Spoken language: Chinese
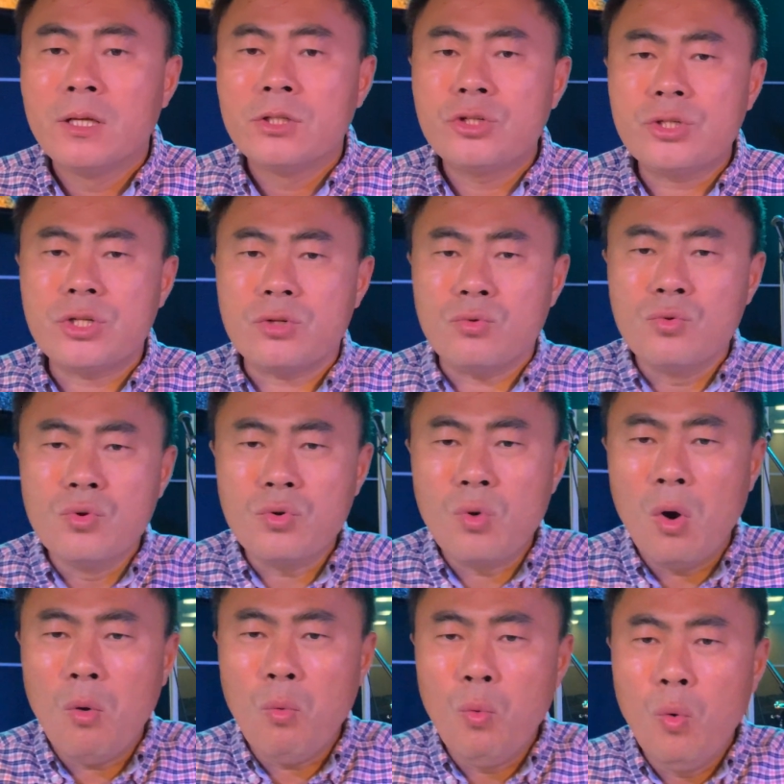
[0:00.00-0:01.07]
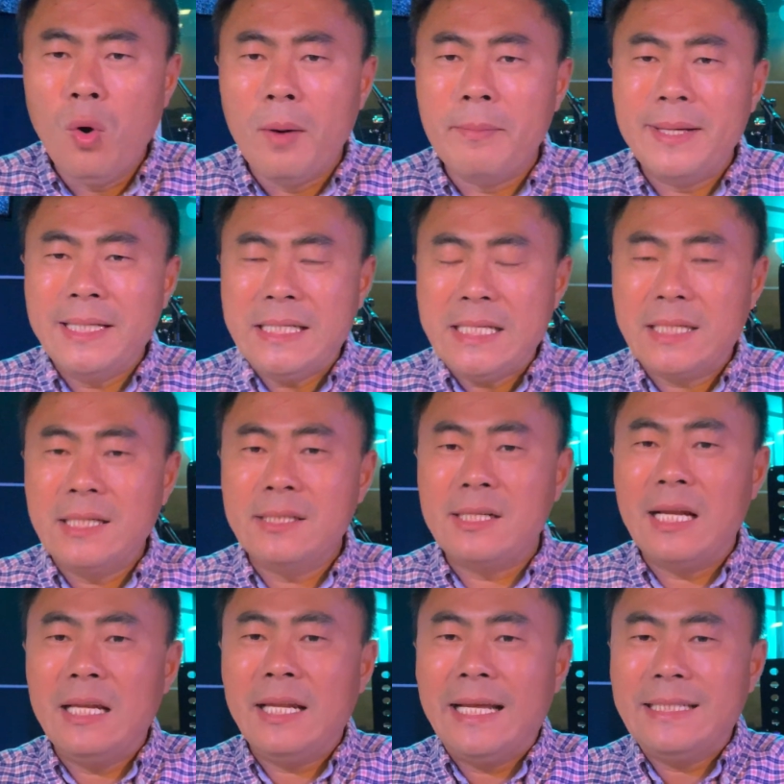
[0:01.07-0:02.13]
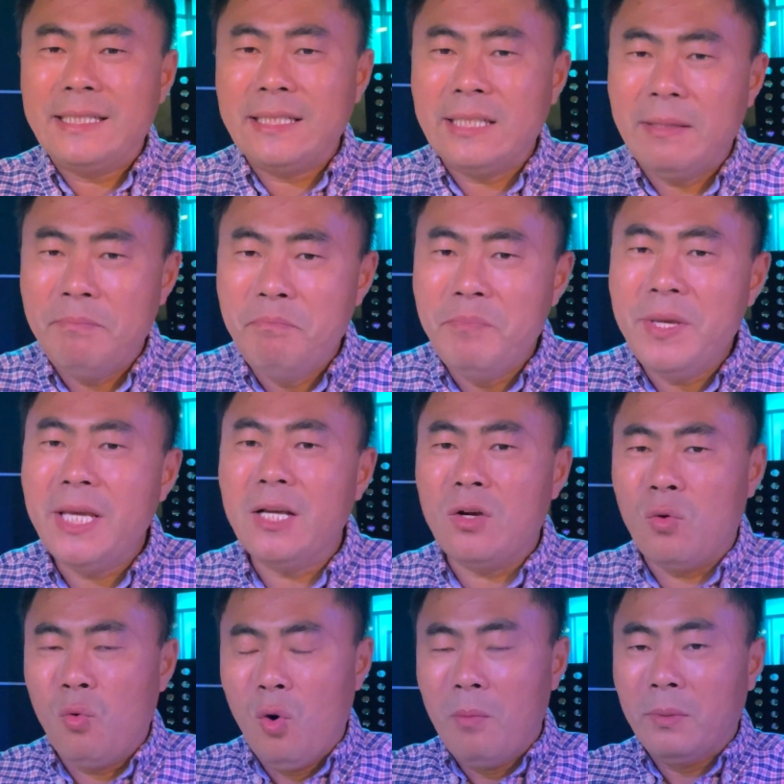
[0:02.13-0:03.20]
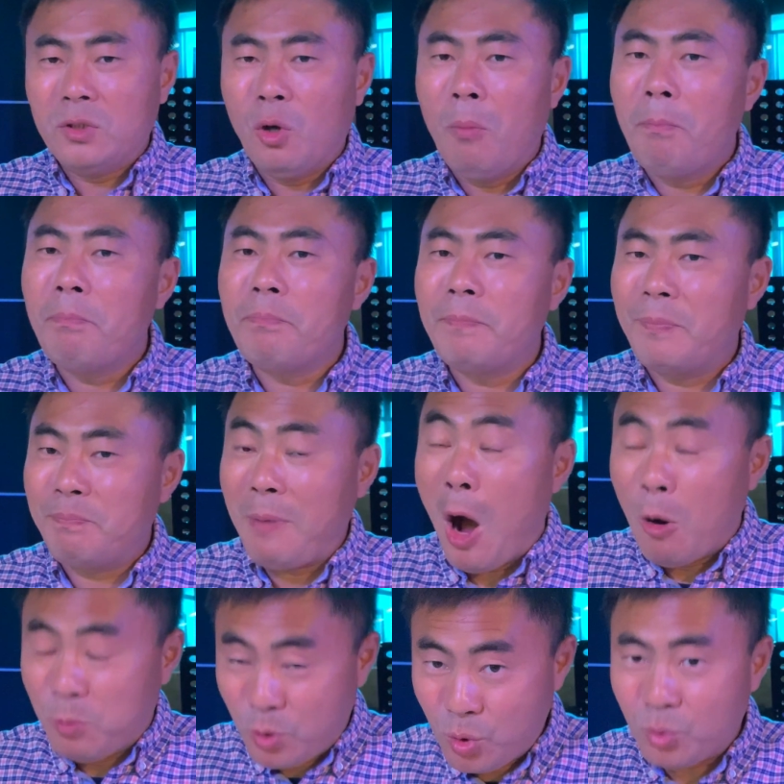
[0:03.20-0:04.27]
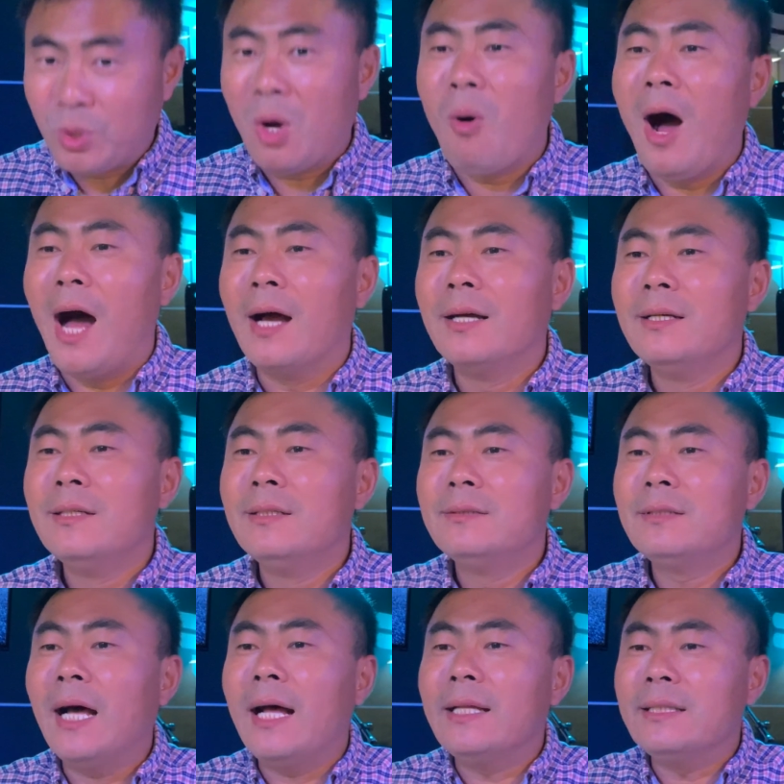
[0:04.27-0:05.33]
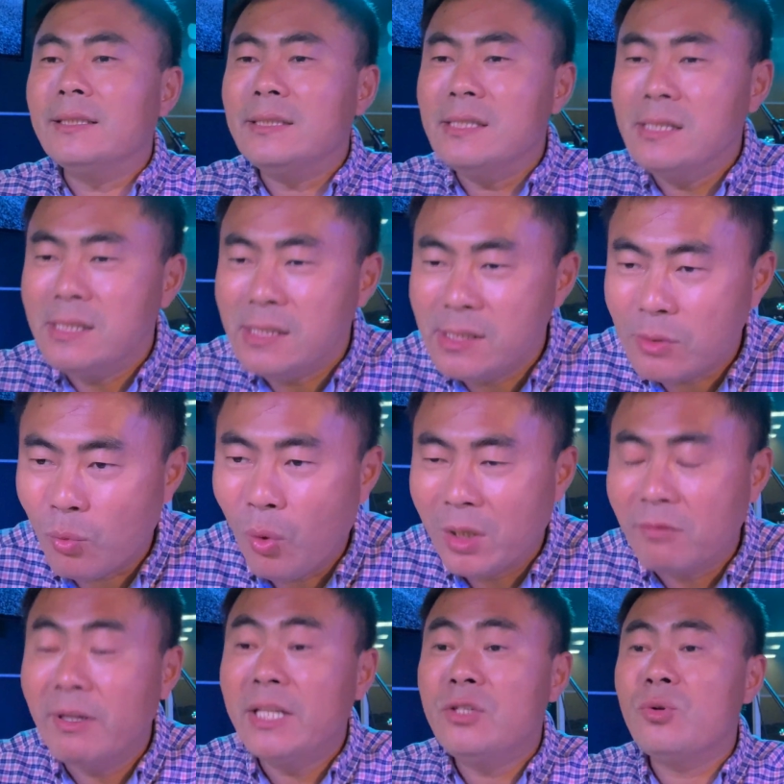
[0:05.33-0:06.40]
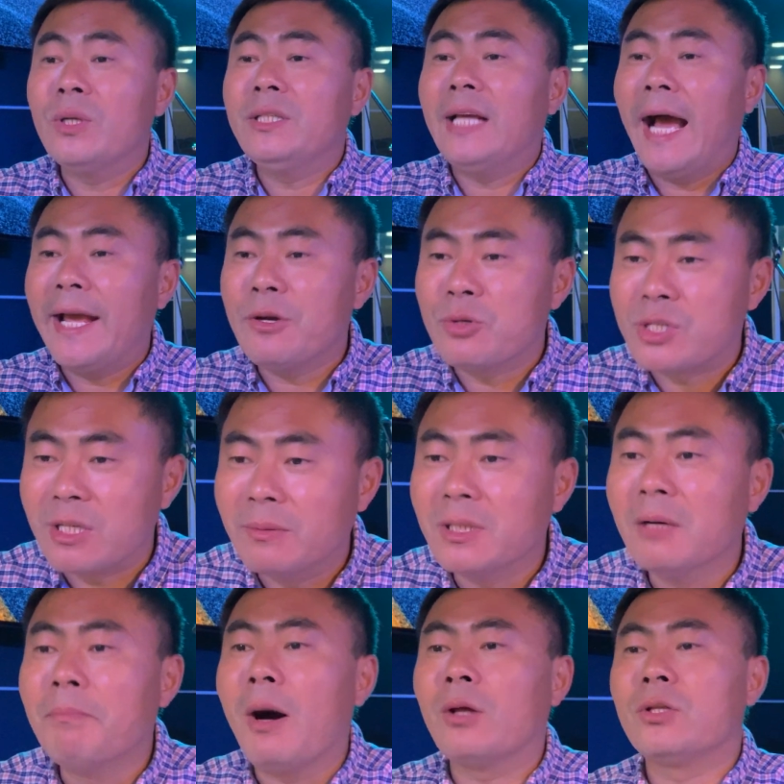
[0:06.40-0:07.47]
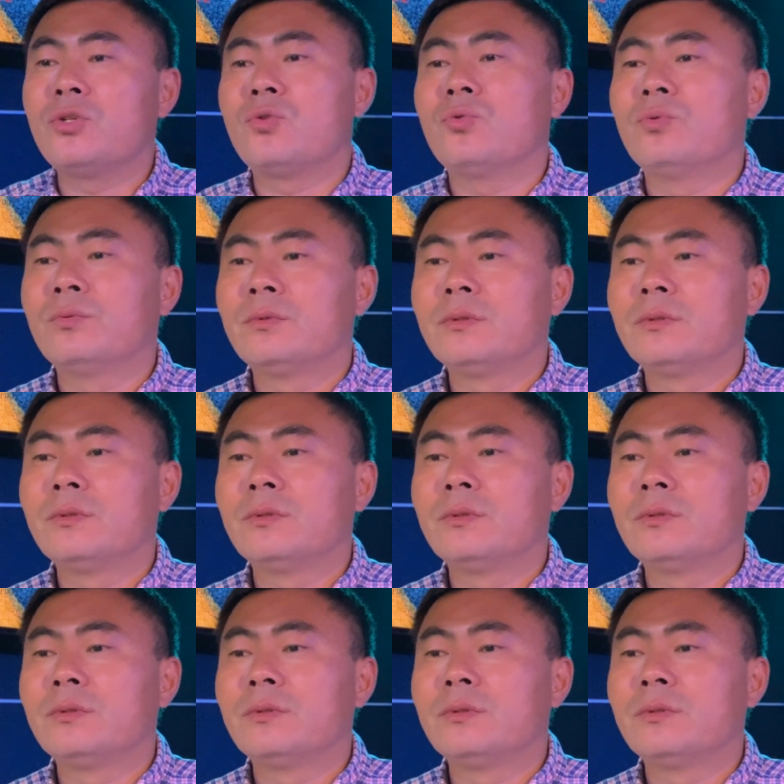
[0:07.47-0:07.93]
就是如果我们一个人连自己的命我们都保不住的话，那你我的问题就是你还有什么能保得住？